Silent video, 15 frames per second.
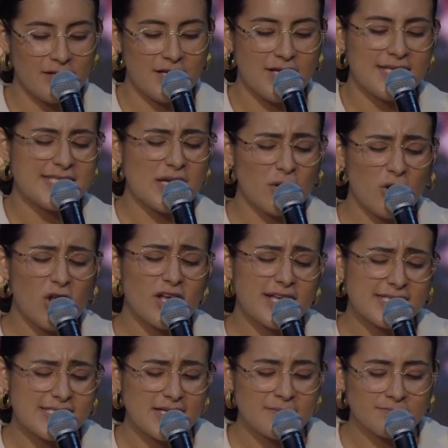Seguro que
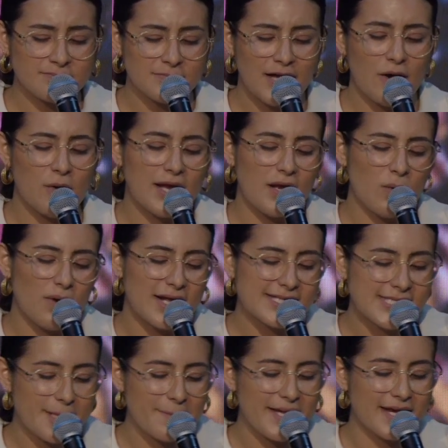sí, aunque algunas
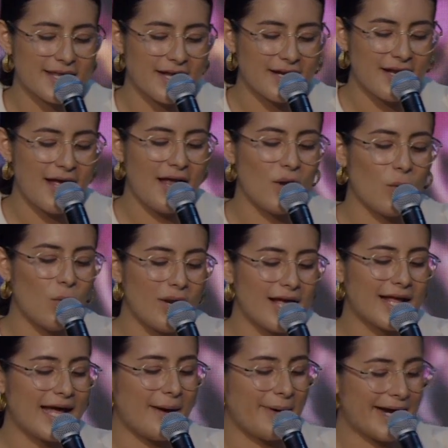se pierdan, alguna
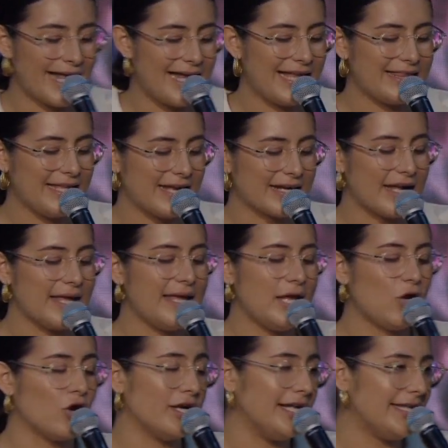acabará en la tierra y
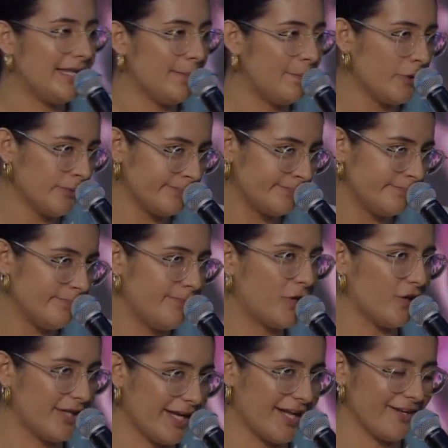con el tiempo
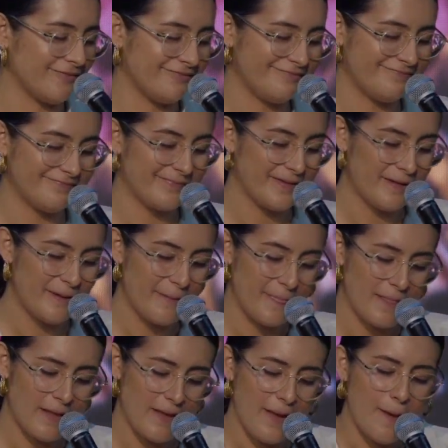brotará.
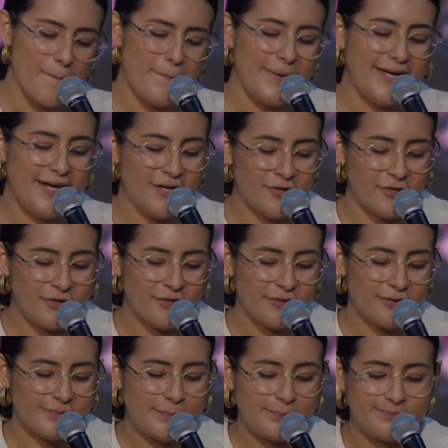
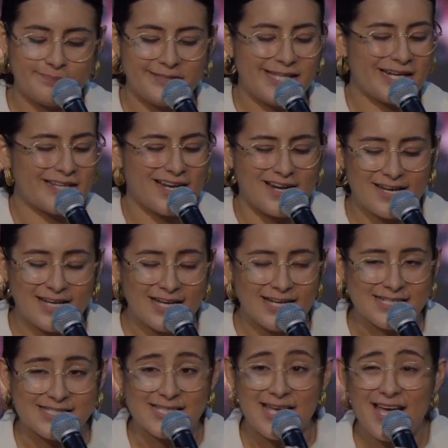Pero tardarán en
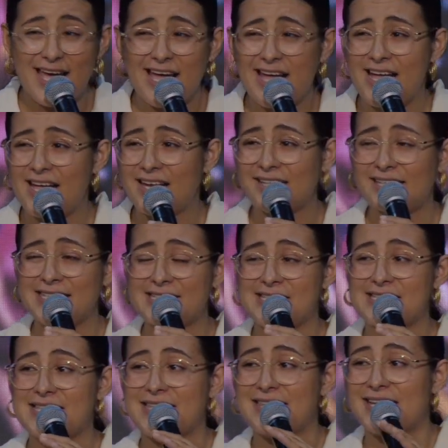crecer,
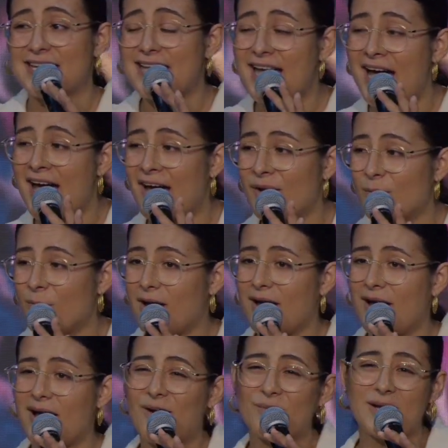necesitan
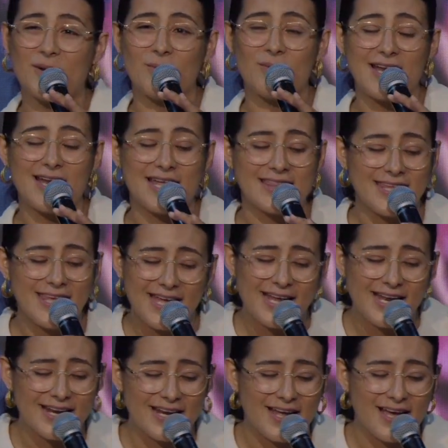agua, una buena
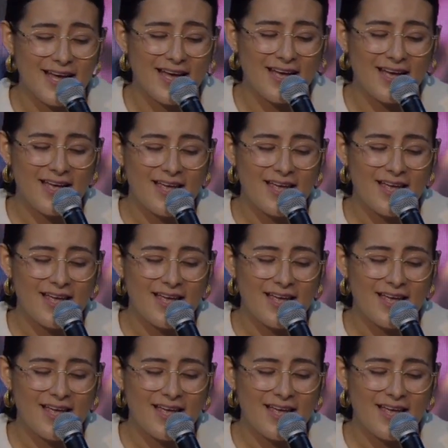tierra.